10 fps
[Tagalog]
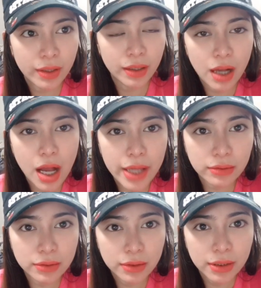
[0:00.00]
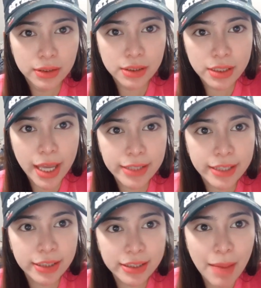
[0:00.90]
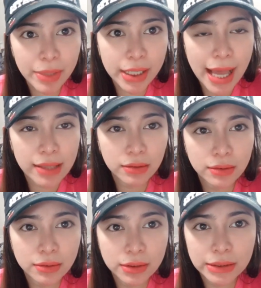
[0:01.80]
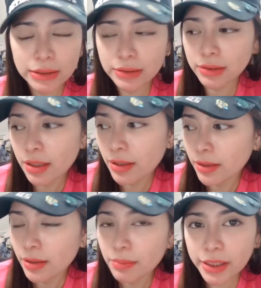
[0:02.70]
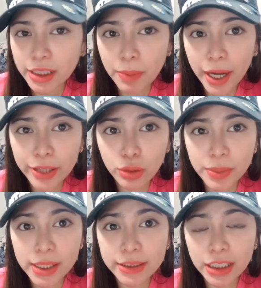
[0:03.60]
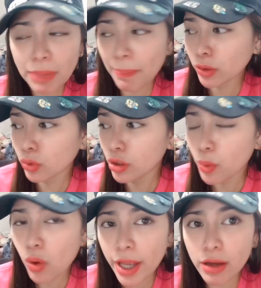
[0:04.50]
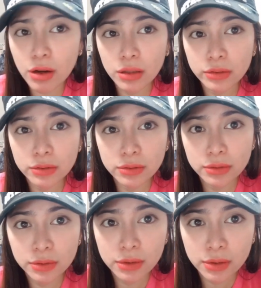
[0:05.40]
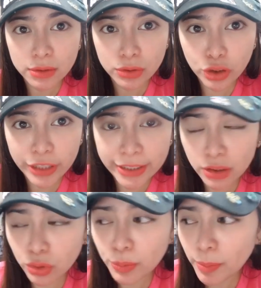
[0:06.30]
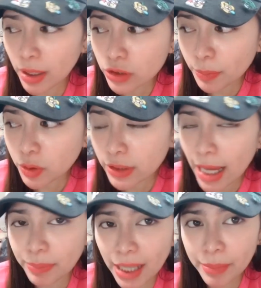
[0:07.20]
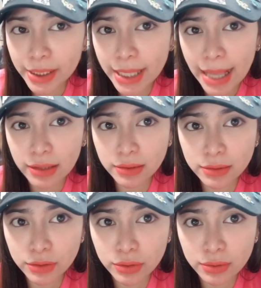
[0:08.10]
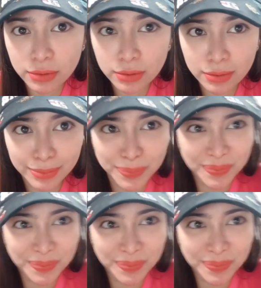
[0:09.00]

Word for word: Hoy! Si Jay, Jay, Jay, tama na yan. Pag di pa kayo tumigil dyan, papatulpo kayo. Doon tayo sa tulpo mag-usap-usap. Tama na yan. Hmm.